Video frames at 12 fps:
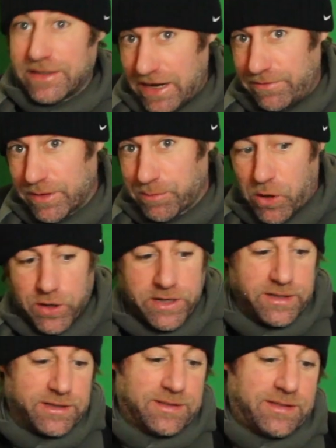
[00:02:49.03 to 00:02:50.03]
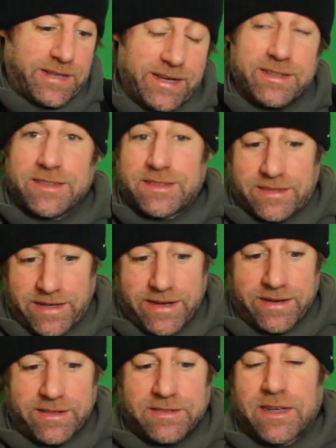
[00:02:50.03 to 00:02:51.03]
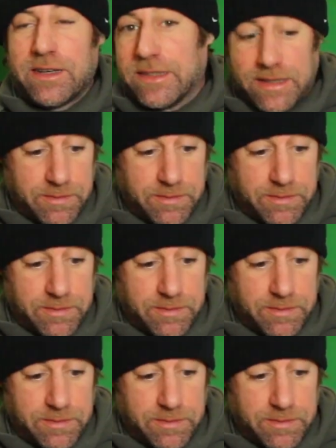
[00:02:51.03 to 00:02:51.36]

David Moyes, der ist Trainer seit,